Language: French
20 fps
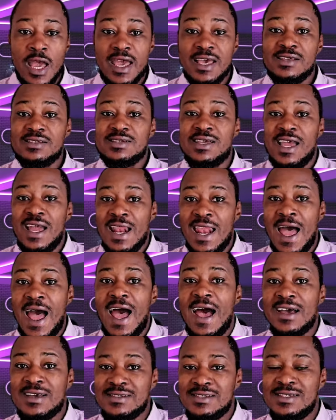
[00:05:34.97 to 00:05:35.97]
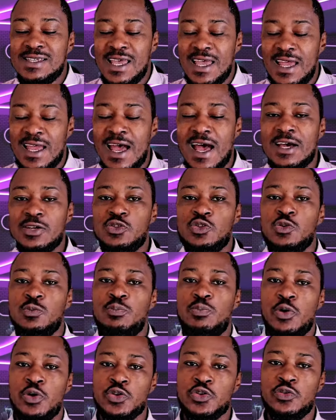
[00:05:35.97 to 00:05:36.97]
est-ce qu'elle a accès à ce
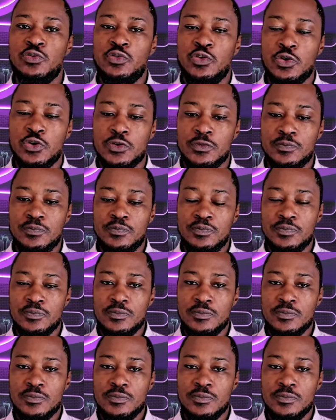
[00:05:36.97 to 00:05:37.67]
portefeuille